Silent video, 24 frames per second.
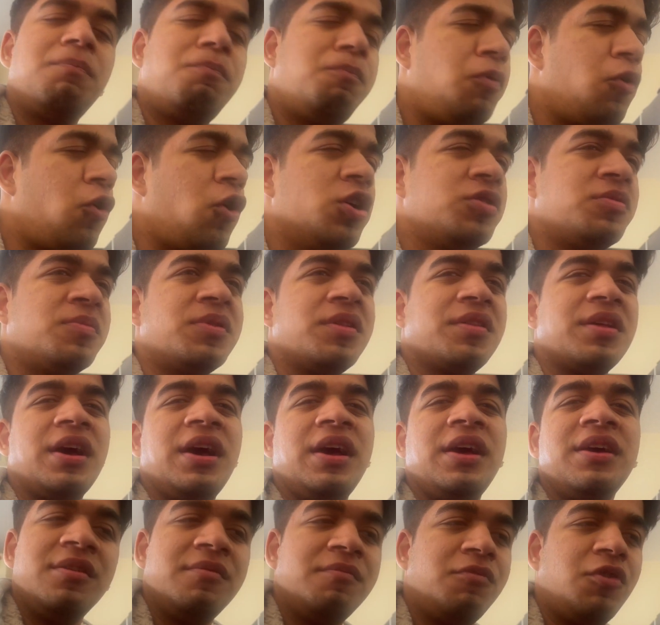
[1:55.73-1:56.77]
बहुत मजा
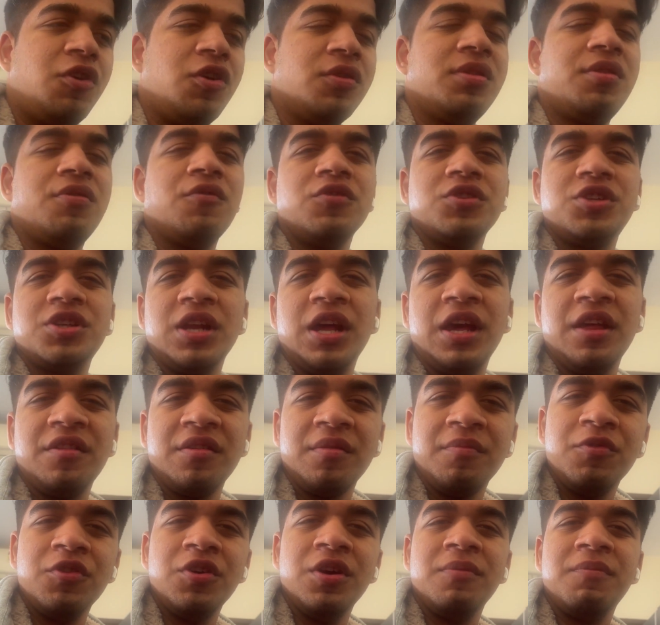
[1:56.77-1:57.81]
आया बहुत सोशल सोशलाइजिंग
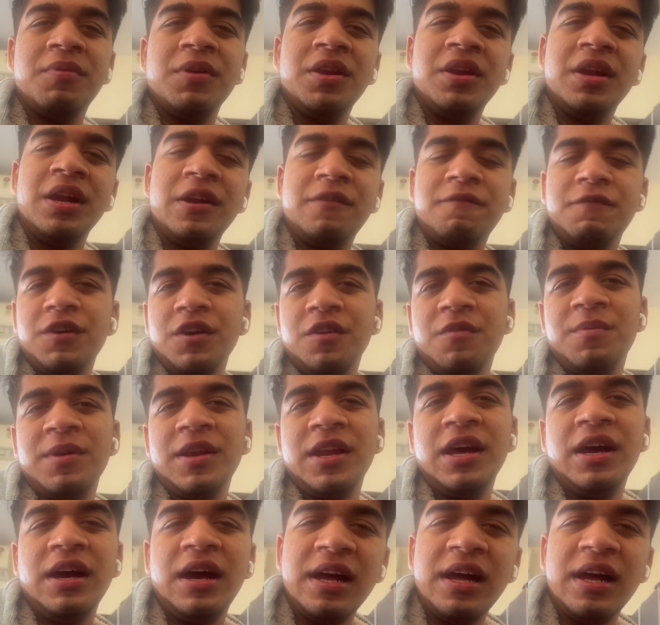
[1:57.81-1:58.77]
भी अपने नेटवर्क बनाया